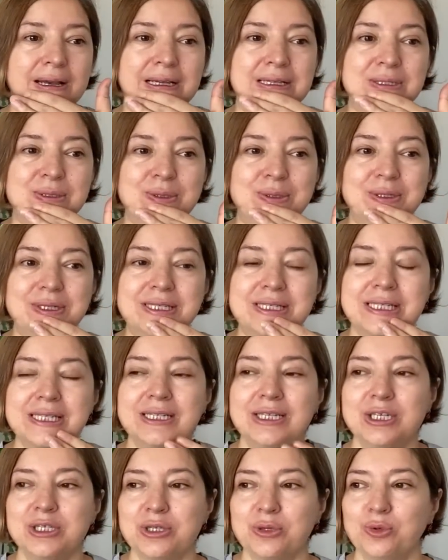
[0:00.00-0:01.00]

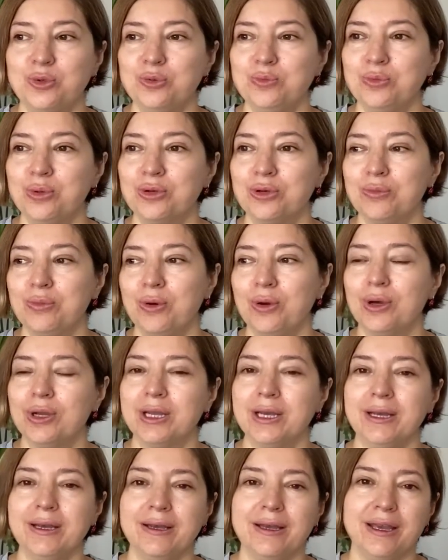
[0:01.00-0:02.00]
Sonrasında işte gün boyu
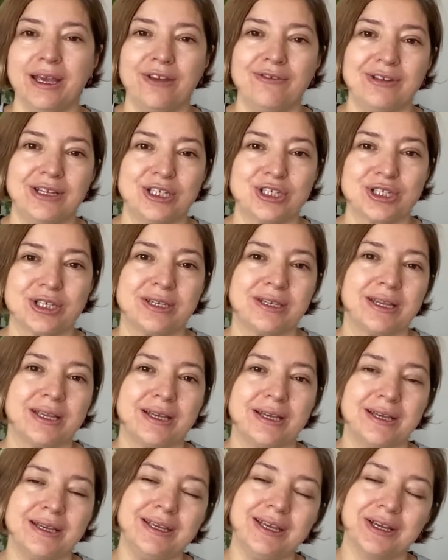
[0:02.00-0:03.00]
böyle evin içinde
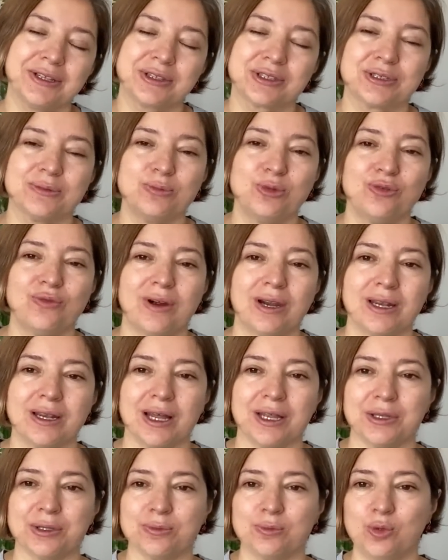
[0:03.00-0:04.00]
yattım,
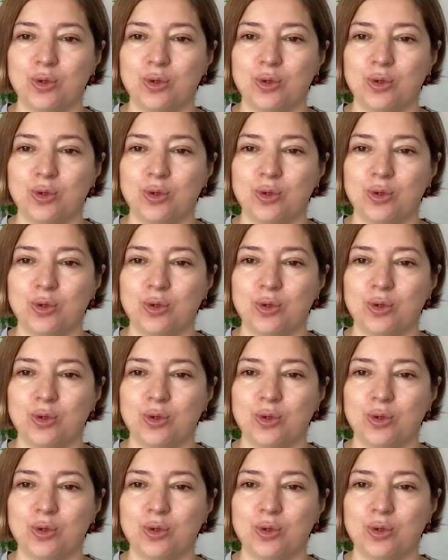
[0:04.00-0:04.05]
yuvarlandım.